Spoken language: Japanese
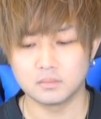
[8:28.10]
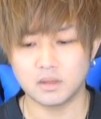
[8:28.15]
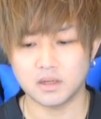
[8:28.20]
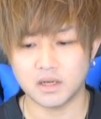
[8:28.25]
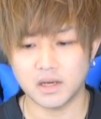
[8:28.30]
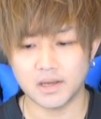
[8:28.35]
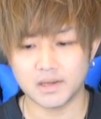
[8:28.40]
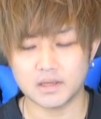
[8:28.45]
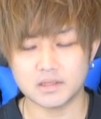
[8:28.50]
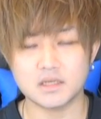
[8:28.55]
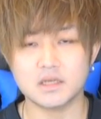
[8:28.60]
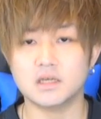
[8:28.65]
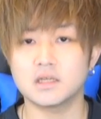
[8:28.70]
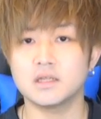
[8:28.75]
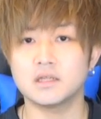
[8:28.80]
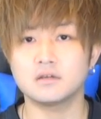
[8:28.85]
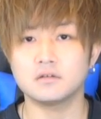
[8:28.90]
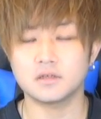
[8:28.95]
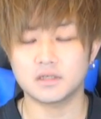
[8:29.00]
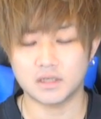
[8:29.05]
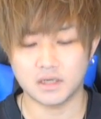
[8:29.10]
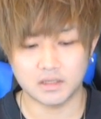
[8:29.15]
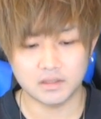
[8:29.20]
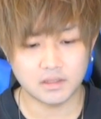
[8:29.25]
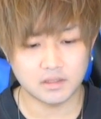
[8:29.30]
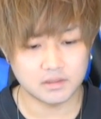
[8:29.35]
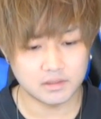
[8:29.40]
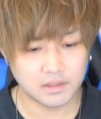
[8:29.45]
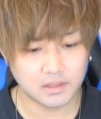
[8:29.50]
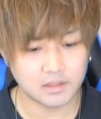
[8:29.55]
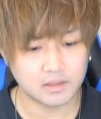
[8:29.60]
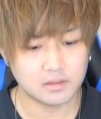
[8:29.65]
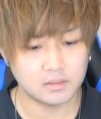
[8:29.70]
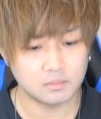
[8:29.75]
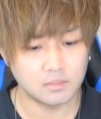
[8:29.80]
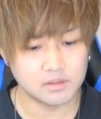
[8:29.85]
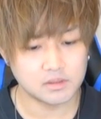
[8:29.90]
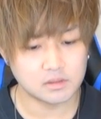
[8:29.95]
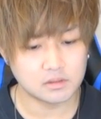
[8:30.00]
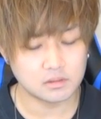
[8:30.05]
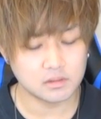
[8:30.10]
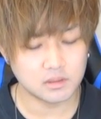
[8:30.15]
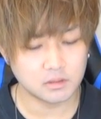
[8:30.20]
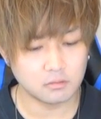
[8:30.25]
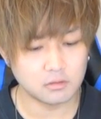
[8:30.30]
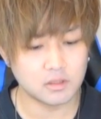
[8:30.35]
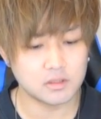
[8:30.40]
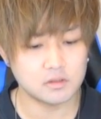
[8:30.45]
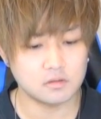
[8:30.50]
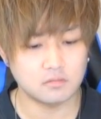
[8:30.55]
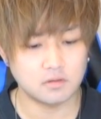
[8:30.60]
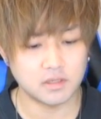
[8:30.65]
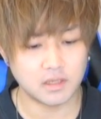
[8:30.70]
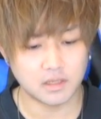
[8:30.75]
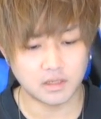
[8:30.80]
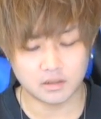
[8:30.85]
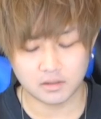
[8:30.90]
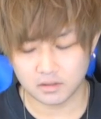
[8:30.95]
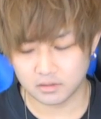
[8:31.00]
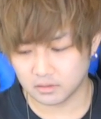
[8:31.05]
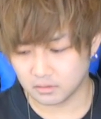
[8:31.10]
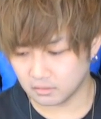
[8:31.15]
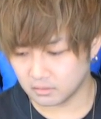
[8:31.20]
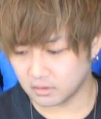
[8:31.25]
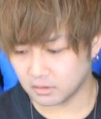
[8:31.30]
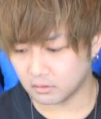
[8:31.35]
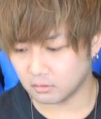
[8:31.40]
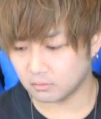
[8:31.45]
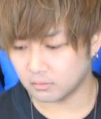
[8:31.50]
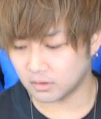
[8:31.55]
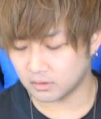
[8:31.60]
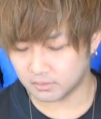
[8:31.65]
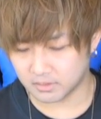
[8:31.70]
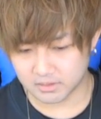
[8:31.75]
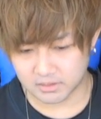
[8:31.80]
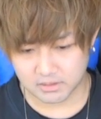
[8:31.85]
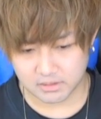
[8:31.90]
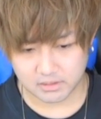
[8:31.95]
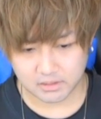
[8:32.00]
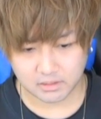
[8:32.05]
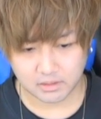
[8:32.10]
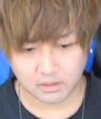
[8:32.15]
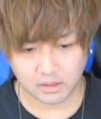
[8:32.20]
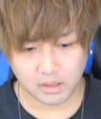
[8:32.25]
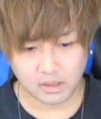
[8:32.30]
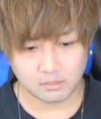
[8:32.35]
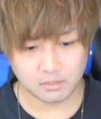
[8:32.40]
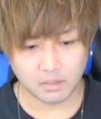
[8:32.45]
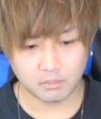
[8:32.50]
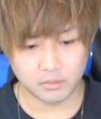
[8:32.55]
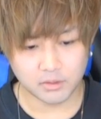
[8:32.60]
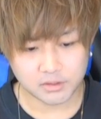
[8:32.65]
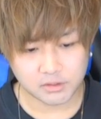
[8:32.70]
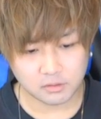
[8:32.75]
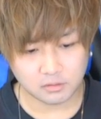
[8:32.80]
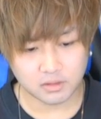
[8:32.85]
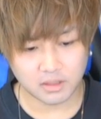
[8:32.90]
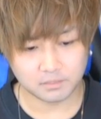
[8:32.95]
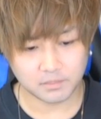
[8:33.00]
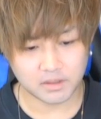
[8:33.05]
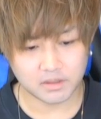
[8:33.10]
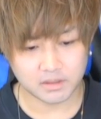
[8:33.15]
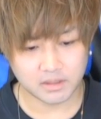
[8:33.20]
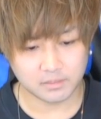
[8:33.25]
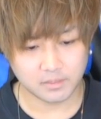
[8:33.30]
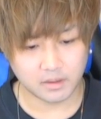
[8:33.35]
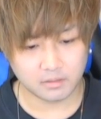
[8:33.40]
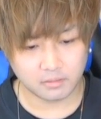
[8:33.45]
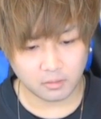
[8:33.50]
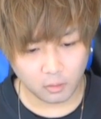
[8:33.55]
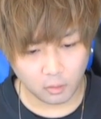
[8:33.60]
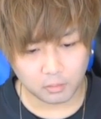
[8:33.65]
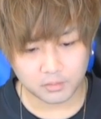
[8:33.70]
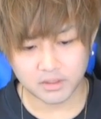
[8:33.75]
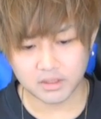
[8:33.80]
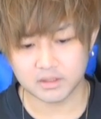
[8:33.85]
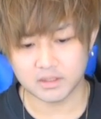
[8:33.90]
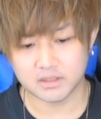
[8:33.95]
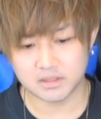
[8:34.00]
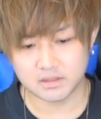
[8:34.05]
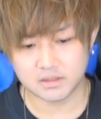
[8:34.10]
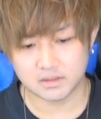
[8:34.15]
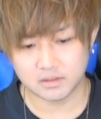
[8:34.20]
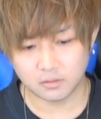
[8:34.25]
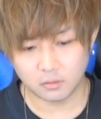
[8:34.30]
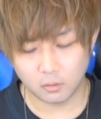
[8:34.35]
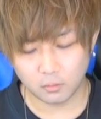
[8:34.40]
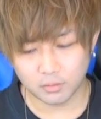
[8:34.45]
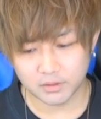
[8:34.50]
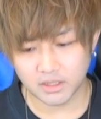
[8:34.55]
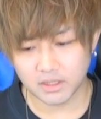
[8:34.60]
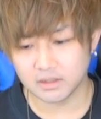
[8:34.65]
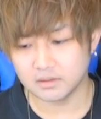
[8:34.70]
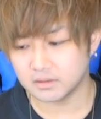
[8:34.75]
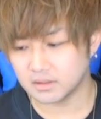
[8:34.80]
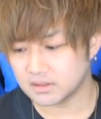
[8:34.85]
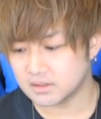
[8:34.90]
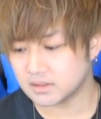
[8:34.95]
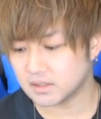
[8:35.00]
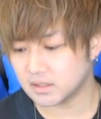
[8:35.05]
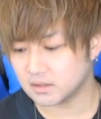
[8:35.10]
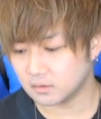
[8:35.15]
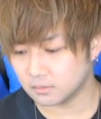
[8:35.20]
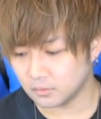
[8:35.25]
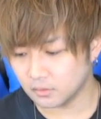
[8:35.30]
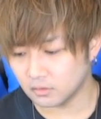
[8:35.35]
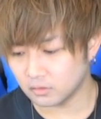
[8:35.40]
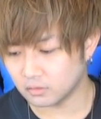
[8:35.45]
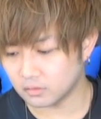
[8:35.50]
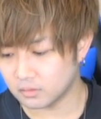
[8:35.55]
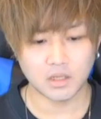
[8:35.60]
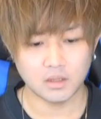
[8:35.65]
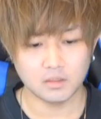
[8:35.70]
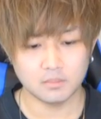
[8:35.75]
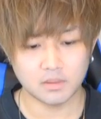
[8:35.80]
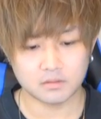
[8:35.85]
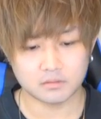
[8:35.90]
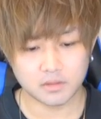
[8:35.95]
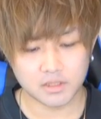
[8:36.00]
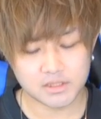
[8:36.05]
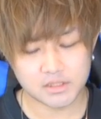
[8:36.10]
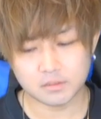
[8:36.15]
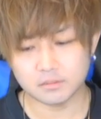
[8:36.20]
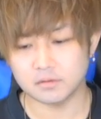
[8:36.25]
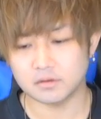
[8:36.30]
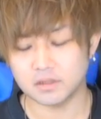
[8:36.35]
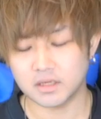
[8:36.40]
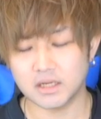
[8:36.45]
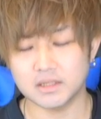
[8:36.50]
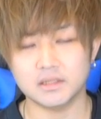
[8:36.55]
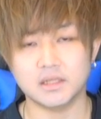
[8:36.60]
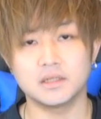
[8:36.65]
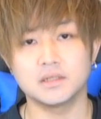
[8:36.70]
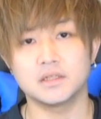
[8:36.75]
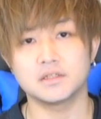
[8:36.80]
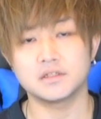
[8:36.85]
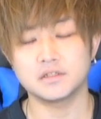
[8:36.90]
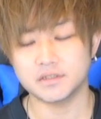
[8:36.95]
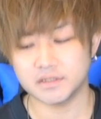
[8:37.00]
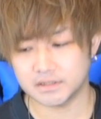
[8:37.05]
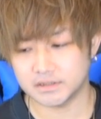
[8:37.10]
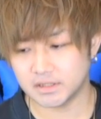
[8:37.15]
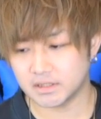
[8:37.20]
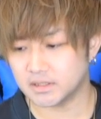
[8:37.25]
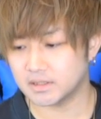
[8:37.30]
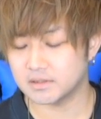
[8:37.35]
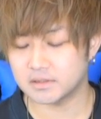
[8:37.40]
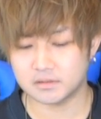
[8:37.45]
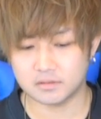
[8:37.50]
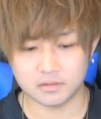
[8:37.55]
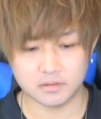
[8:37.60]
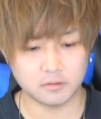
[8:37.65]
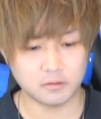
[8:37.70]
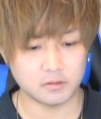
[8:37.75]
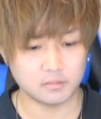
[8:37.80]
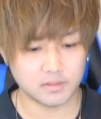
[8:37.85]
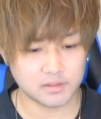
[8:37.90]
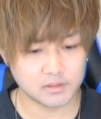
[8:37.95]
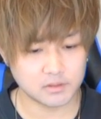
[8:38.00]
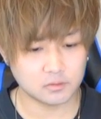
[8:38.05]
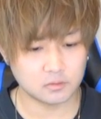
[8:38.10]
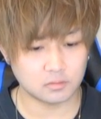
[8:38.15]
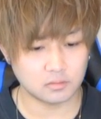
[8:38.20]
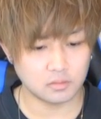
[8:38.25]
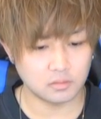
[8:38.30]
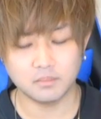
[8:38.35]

買いが利きにくいキャラなんで、作っておいて損はないかなというふうに思います。もちろんやっぱ出番はほぼないです。ほぼないんですけども、クエストも簡単ですし、ぜひ作っておきましょう。